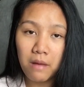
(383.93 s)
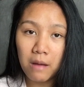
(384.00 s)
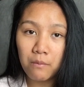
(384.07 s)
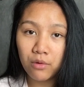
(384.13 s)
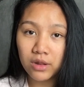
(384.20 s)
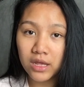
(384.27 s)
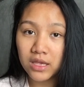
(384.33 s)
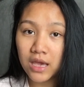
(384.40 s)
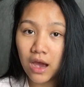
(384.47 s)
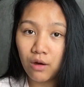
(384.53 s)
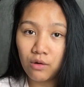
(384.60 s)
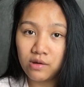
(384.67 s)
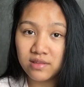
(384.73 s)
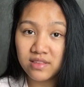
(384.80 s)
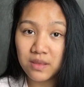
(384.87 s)
muna niya
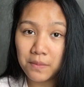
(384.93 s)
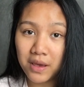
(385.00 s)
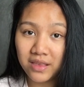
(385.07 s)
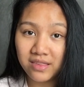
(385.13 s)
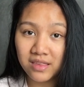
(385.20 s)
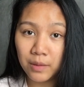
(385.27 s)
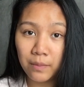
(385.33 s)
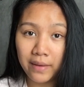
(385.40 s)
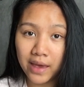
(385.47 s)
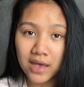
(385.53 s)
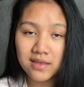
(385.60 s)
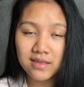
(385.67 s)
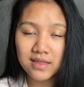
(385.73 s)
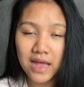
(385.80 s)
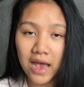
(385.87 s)
ako sa may
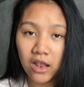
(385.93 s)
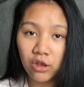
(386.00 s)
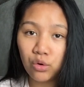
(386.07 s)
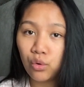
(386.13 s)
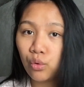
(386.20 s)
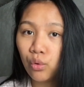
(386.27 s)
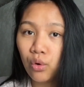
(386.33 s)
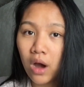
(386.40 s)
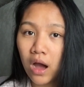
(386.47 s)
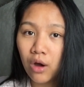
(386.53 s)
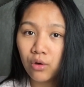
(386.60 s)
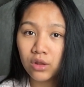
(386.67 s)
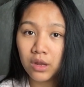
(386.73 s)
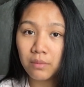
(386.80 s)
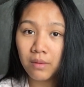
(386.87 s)
CBS dahil kukuha
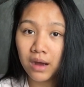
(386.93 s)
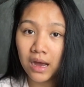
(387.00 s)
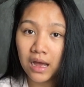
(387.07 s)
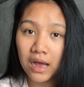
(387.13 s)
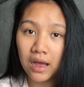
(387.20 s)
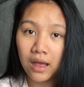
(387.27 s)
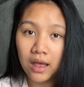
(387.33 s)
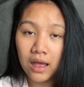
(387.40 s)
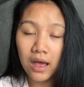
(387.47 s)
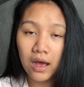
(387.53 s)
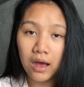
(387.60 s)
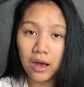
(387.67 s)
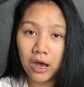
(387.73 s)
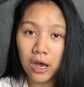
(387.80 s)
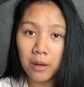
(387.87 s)
ako ng mga
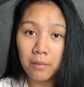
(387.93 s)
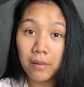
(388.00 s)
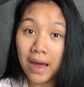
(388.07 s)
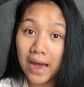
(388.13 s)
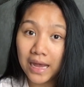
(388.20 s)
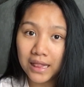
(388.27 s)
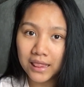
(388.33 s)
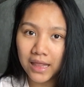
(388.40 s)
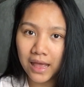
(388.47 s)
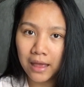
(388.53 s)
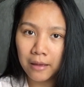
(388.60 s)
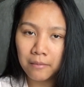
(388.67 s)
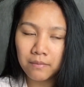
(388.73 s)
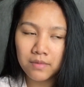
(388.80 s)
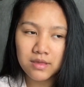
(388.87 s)
um,
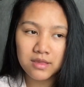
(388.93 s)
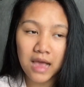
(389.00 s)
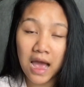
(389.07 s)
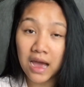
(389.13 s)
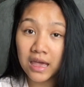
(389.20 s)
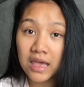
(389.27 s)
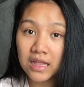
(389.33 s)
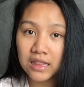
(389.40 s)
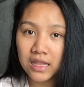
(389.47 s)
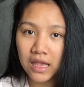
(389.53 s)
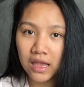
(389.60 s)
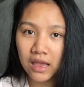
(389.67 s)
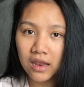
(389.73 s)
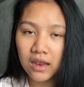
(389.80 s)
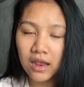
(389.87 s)
item sa aking
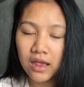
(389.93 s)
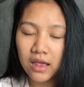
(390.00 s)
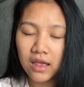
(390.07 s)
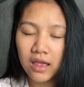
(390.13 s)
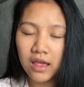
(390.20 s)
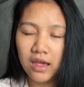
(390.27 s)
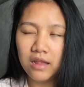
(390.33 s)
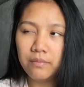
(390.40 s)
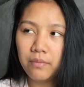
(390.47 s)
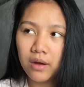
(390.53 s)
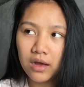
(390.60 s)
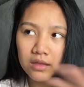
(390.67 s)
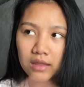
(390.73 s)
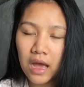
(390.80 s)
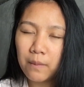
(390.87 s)
deal. And
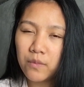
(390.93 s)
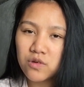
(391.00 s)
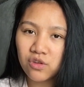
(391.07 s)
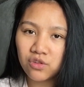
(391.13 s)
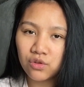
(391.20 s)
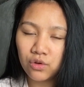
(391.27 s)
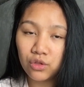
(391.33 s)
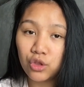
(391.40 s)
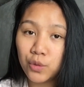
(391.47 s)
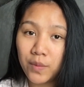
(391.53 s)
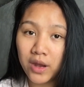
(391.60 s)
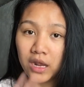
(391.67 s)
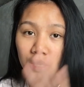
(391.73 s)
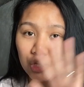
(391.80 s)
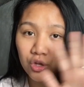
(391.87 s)
pagkatapos nun,
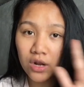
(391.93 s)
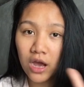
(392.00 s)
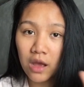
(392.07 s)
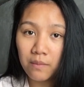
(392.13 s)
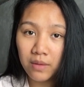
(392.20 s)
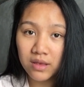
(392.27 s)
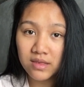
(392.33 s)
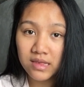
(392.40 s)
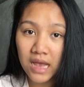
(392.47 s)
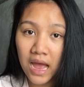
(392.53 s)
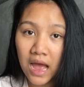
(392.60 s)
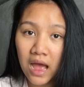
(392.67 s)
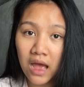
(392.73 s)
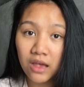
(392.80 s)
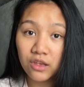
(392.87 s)
dumiretso na kami
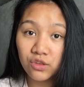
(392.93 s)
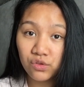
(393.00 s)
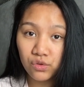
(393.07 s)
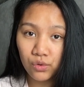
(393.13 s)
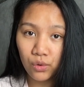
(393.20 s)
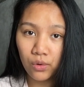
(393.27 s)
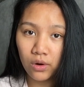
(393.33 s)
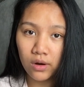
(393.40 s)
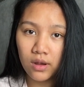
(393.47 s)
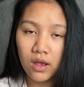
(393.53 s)
sa store.